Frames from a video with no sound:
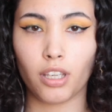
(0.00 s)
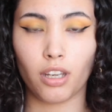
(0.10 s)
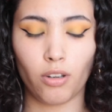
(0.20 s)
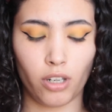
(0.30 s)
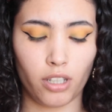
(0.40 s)

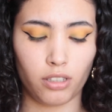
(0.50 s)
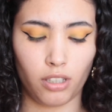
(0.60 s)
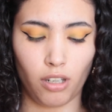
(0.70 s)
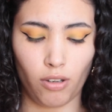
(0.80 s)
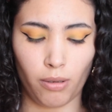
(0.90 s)
Y ahora
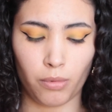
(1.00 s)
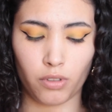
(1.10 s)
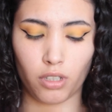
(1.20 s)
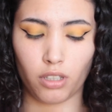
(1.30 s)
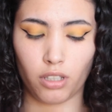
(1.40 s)
sí lo
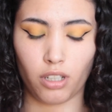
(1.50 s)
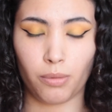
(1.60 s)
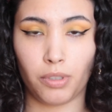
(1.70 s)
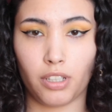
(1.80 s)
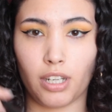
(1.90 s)
vamos a
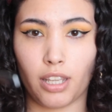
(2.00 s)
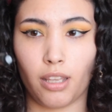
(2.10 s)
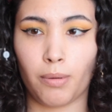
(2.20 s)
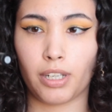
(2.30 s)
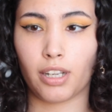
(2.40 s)
terminar
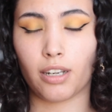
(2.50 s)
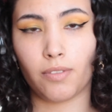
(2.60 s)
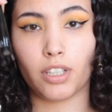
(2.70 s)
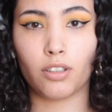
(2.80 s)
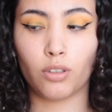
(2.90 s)
de
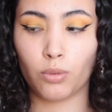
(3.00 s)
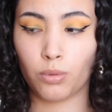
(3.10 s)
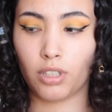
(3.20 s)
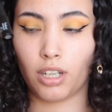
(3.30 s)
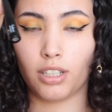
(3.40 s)
marcar bien con
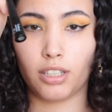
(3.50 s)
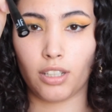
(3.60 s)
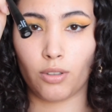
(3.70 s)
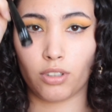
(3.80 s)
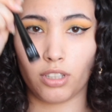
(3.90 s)
un
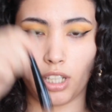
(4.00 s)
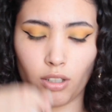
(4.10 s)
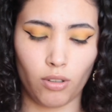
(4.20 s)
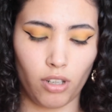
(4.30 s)
delineador negro,